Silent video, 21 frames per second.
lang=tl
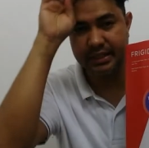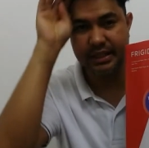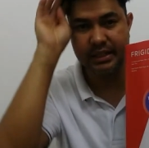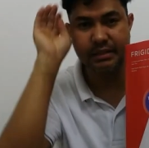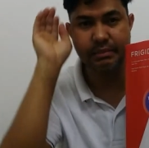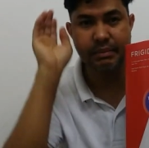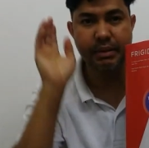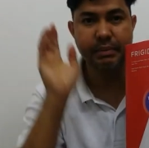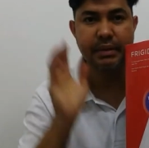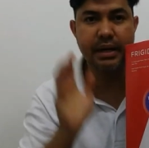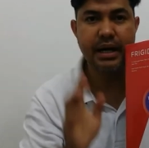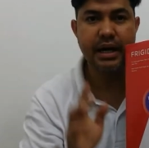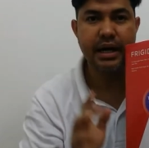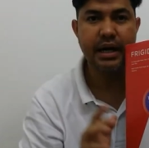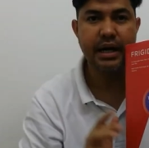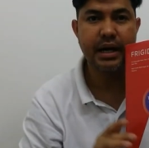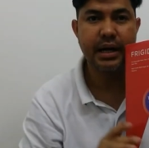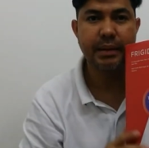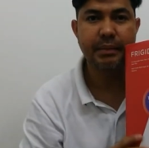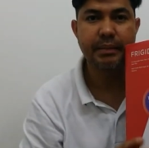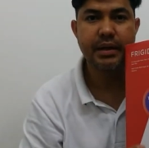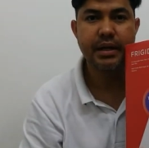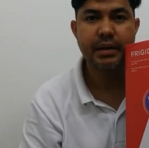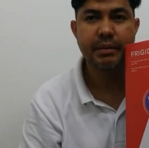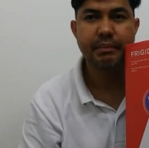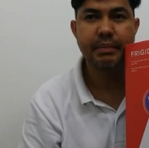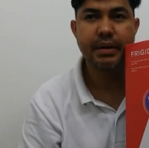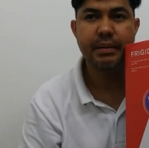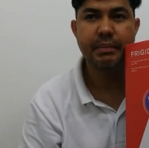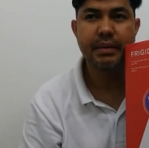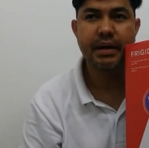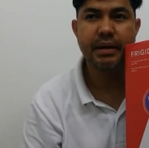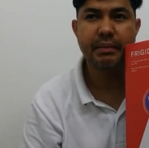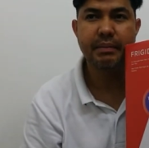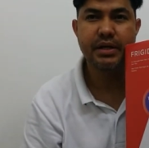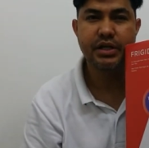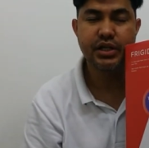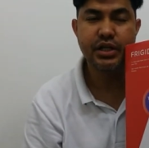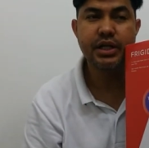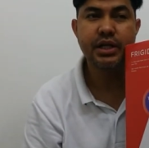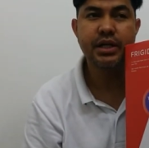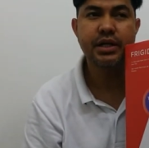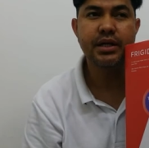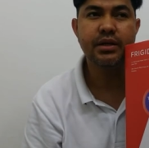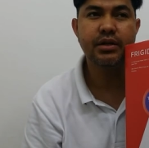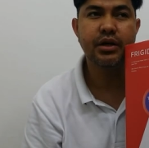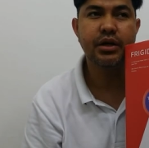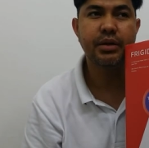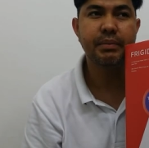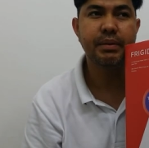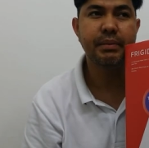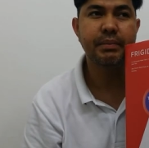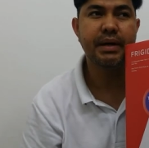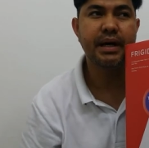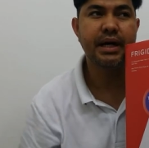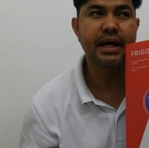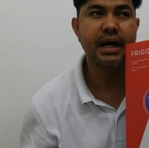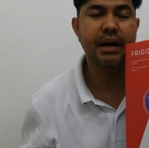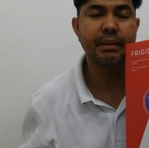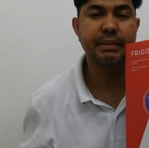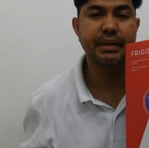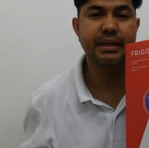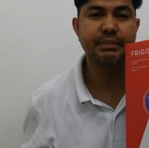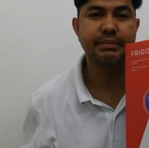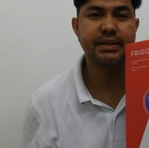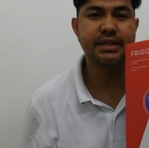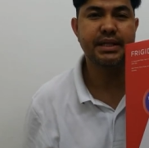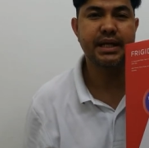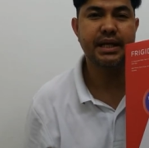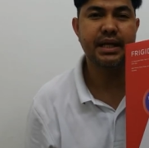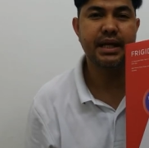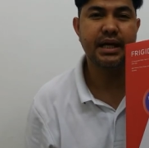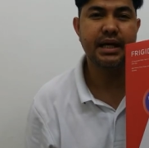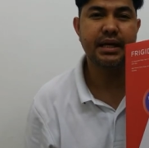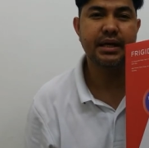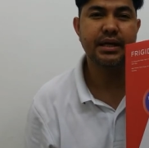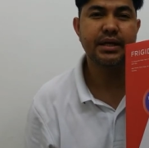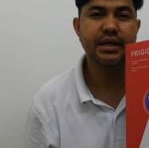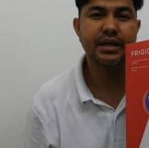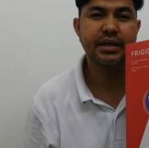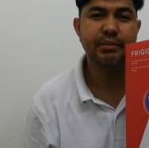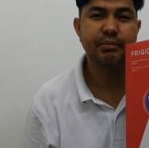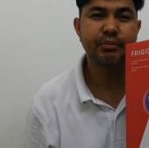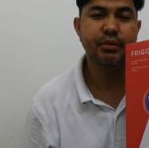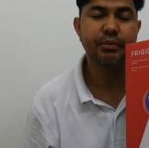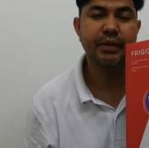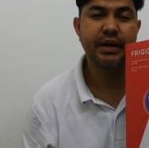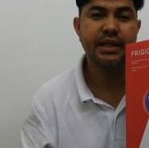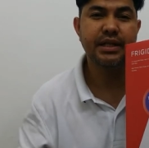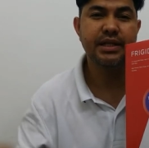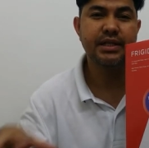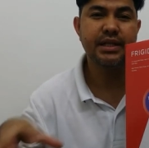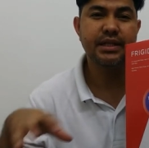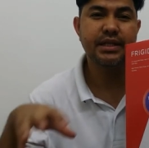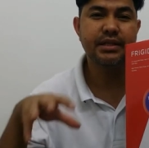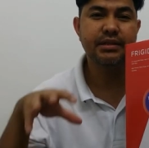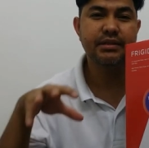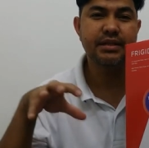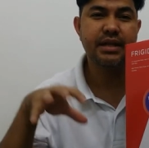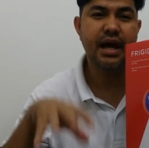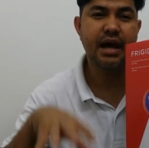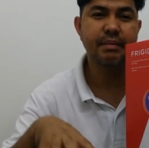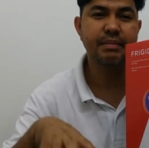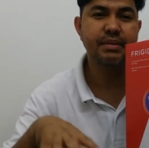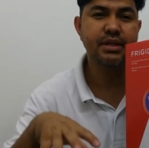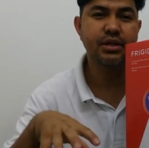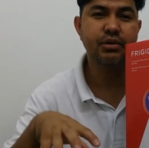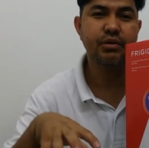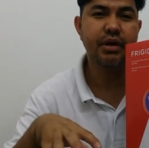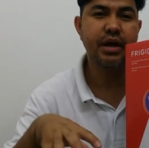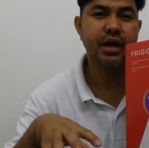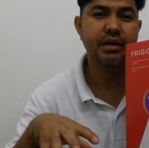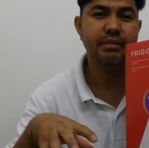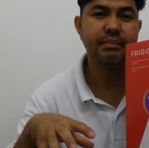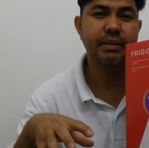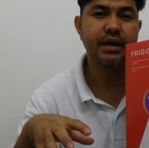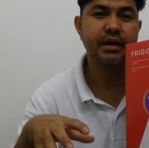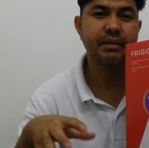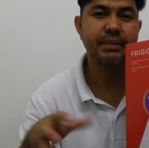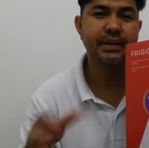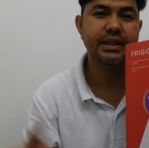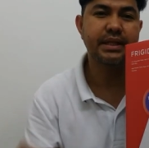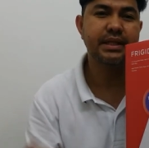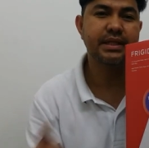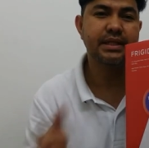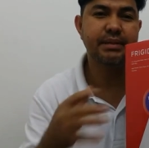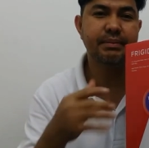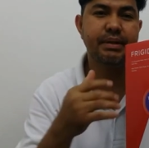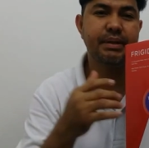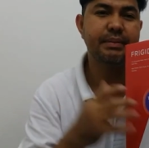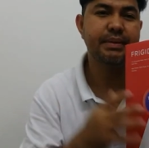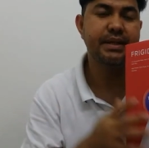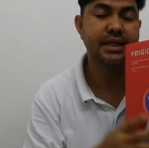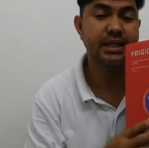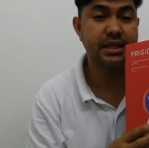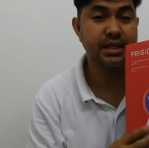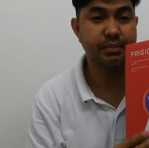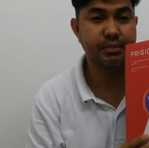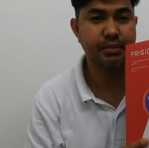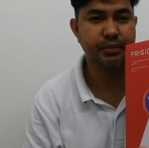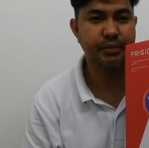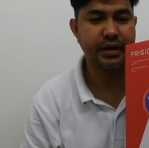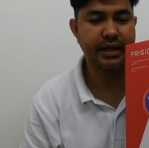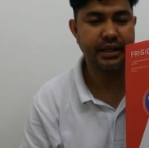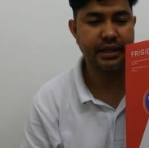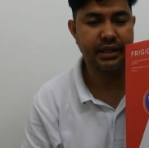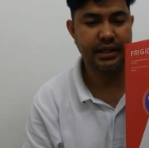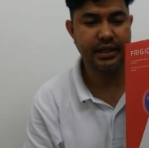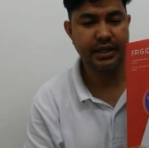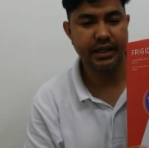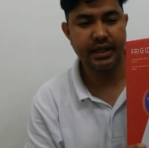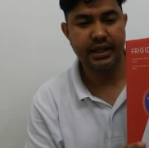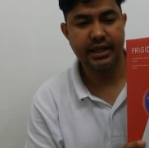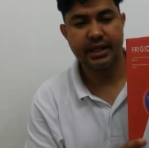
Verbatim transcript: Kasi may mga may mga machine or may mga gamit minsan na po pwede siya dito sa amin sa Kuwait, pero pagdating sa Pilipinas hindi po pwede.